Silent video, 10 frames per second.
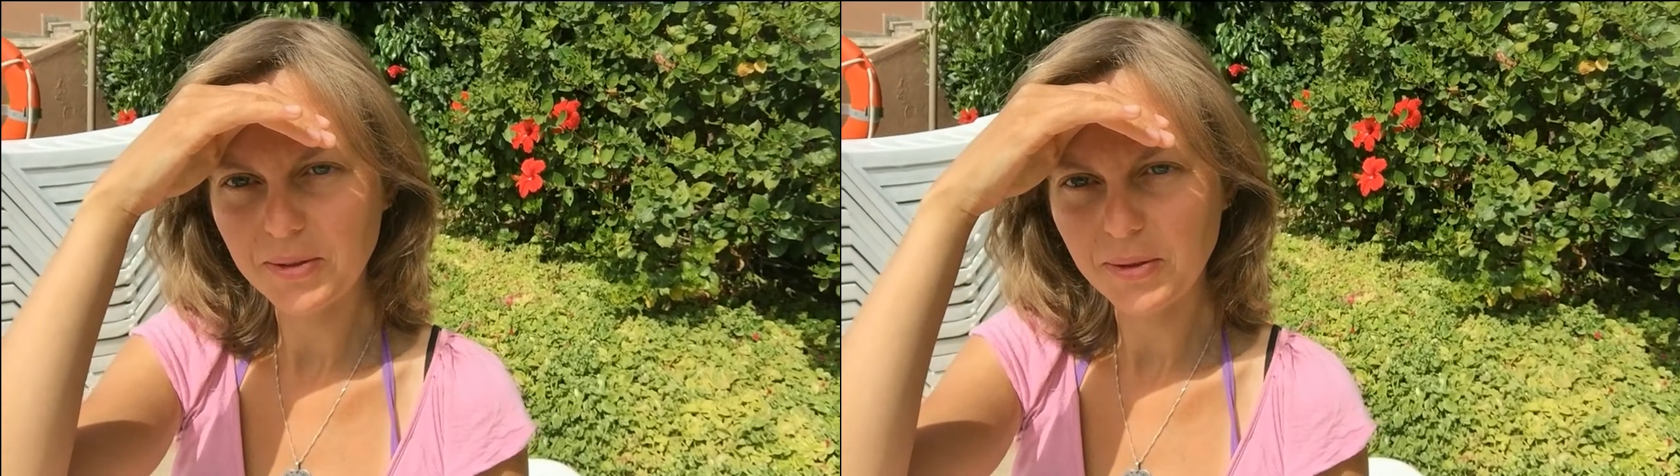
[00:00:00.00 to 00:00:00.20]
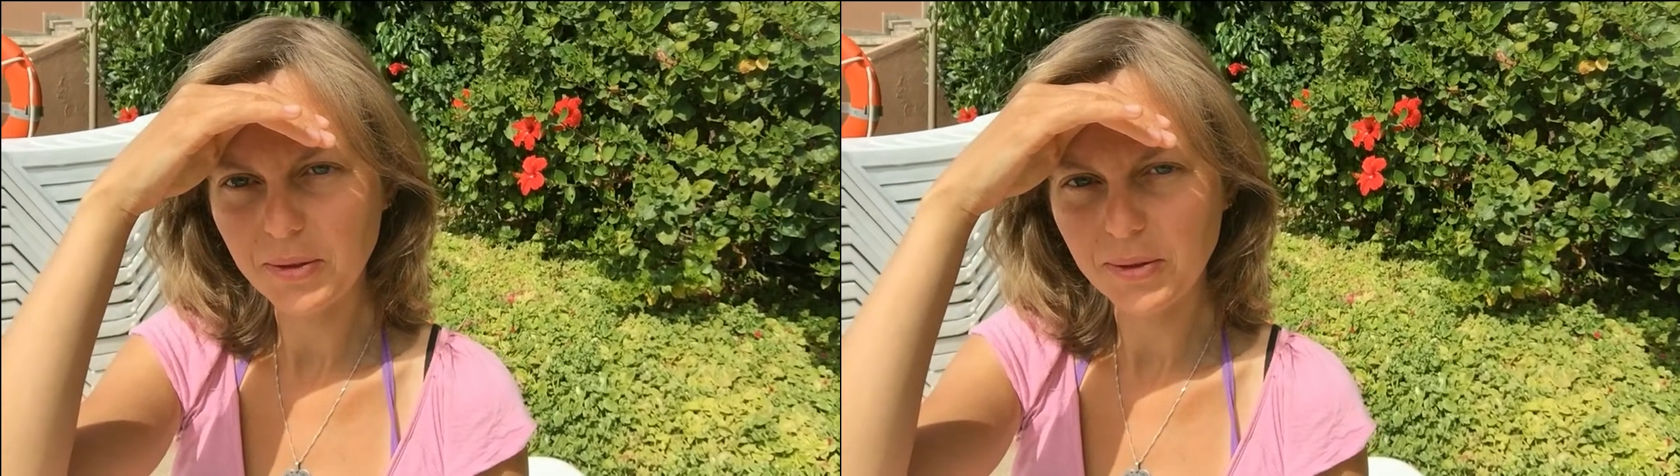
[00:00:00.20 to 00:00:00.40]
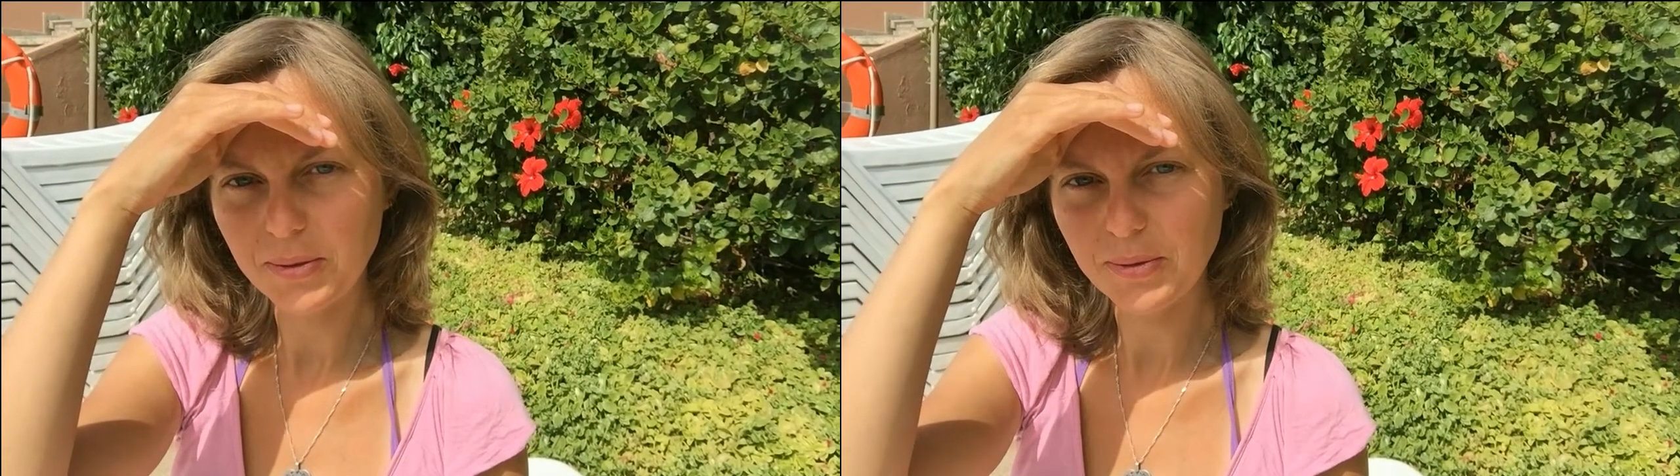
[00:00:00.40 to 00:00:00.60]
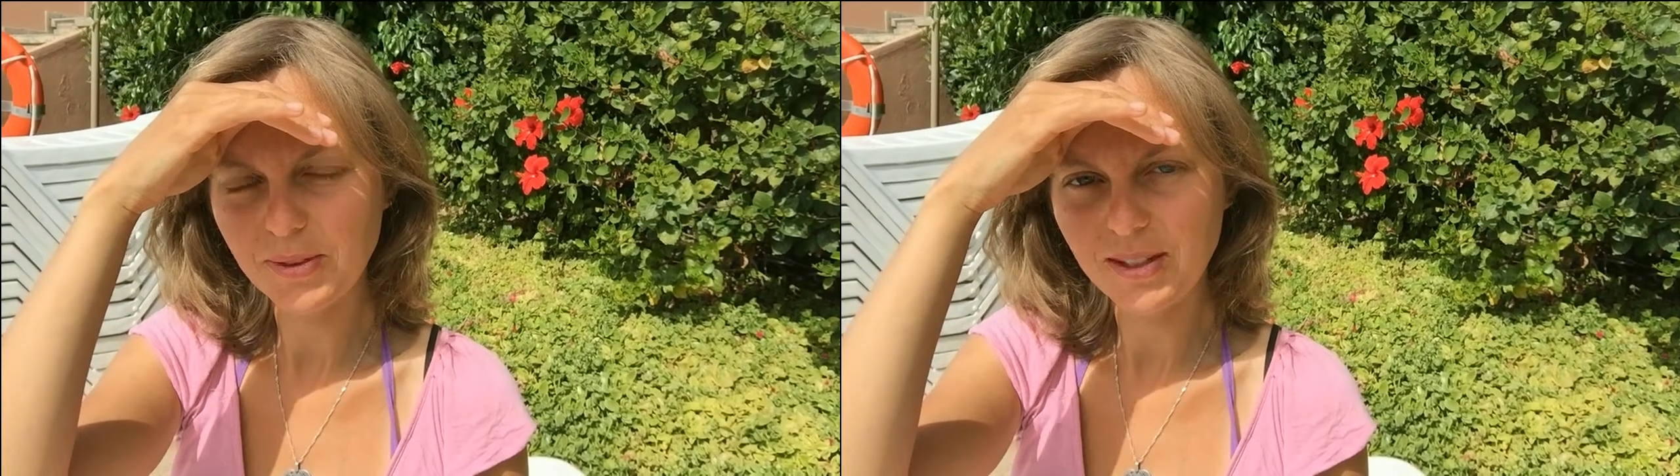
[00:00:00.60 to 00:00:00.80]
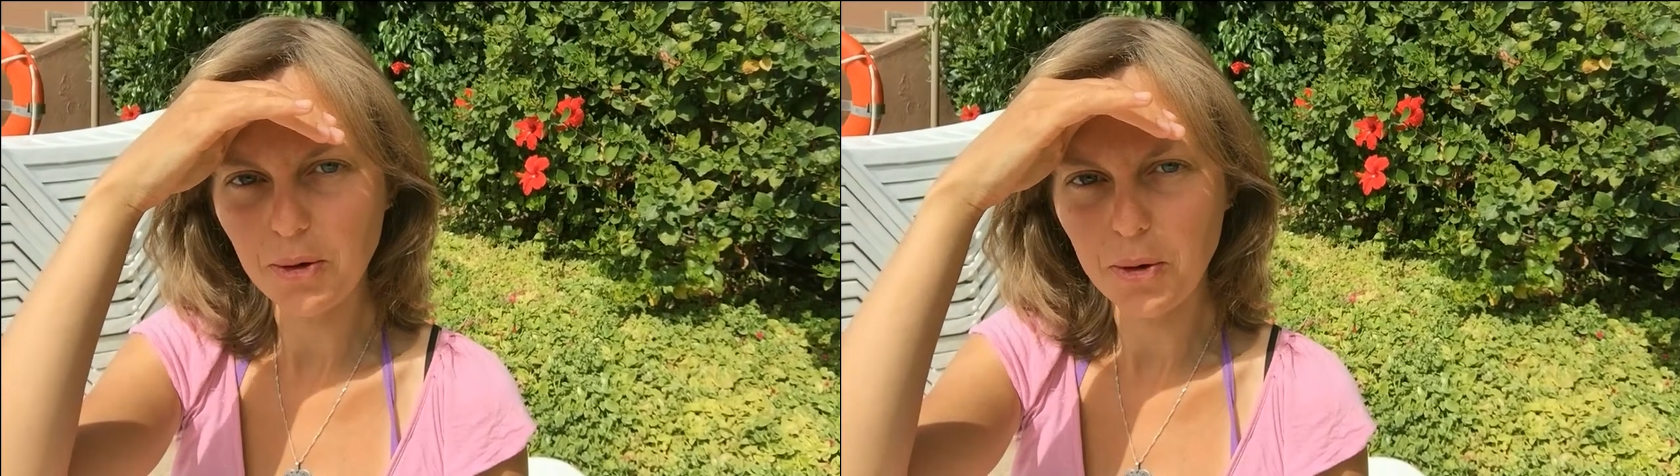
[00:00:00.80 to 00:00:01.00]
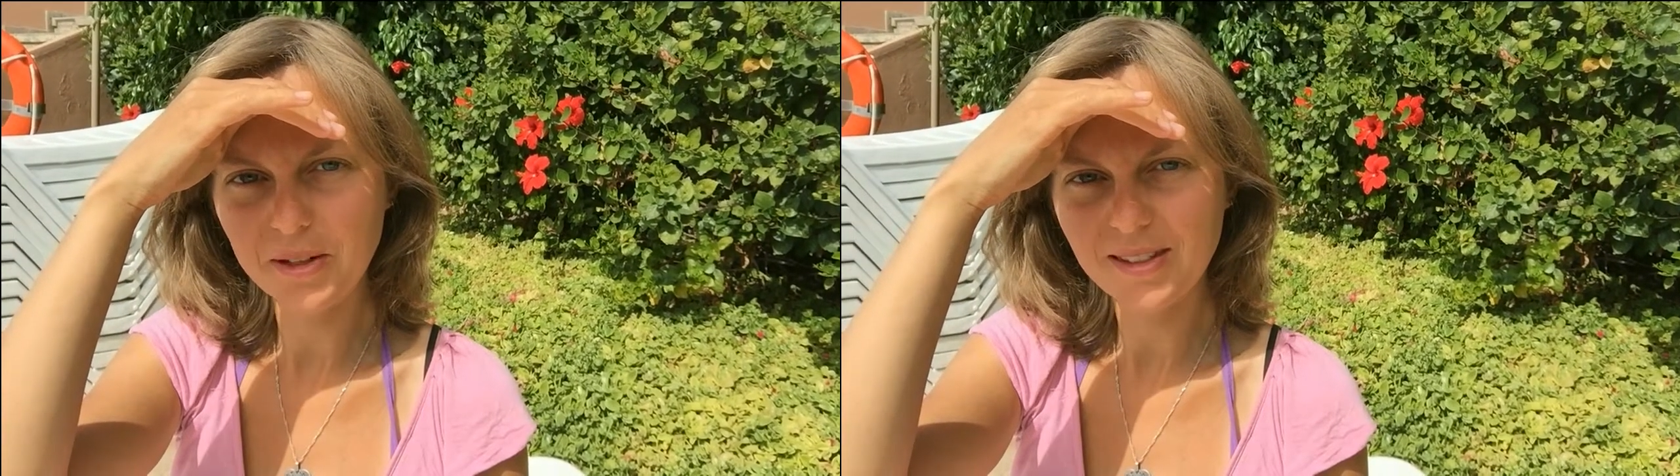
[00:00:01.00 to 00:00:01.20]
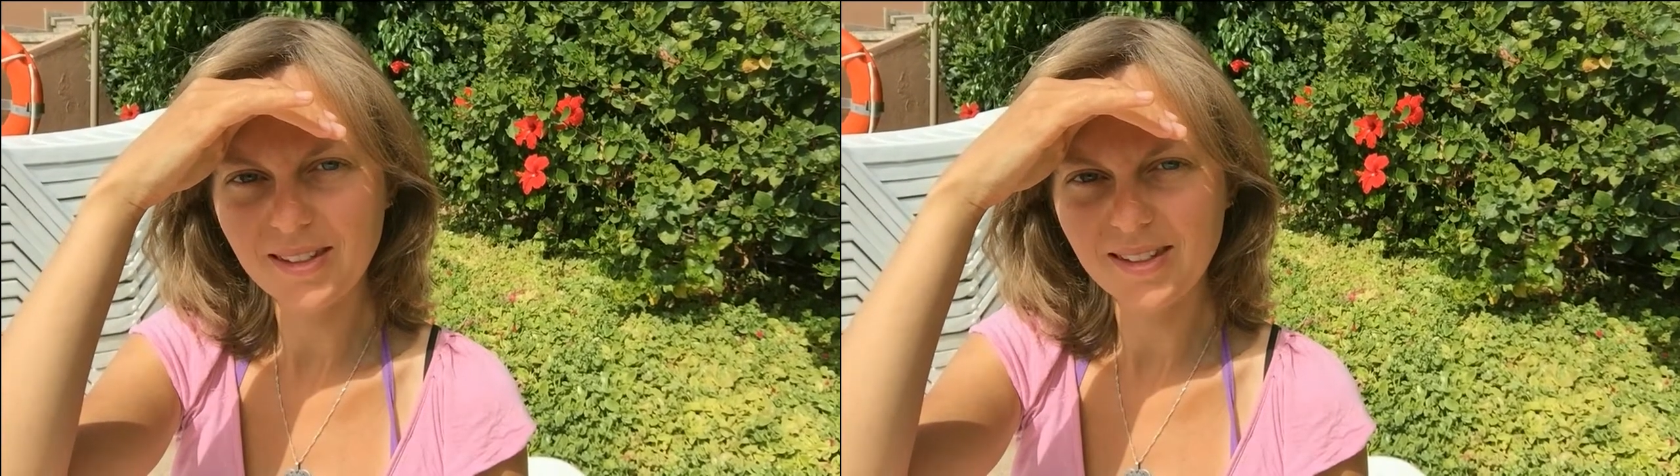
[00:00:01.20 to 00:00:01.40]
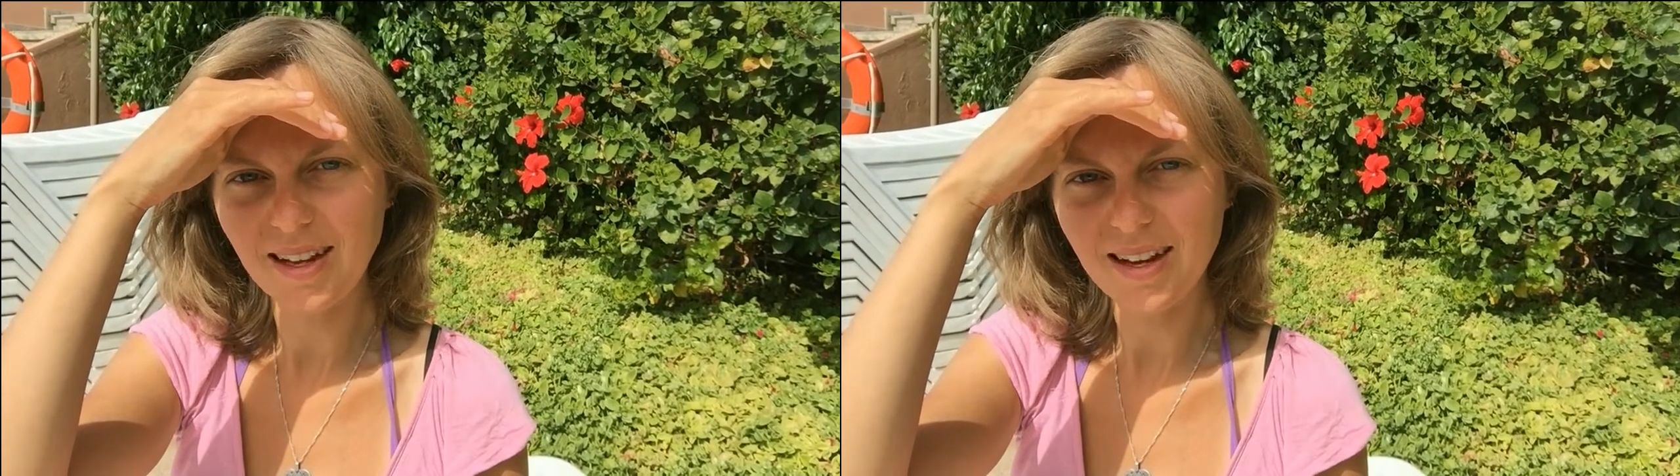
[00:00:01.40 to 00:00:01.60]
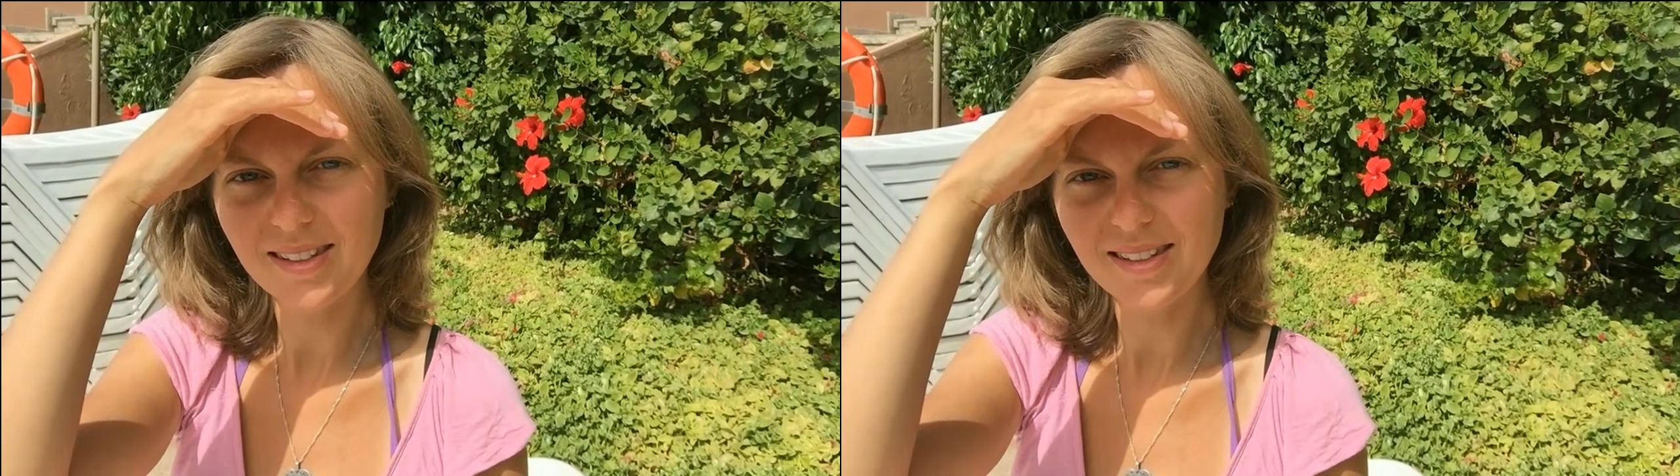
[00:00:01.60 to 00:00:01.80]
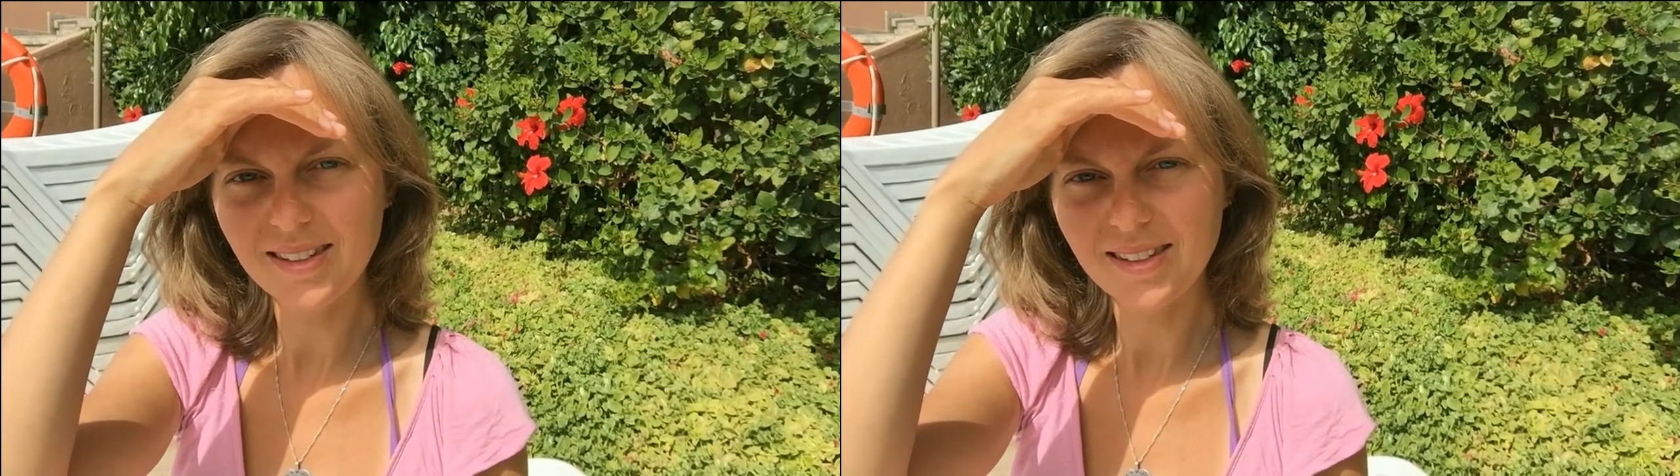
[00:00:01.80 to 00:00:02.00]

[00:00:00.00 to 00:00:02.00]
äh, die neuesten Sachen.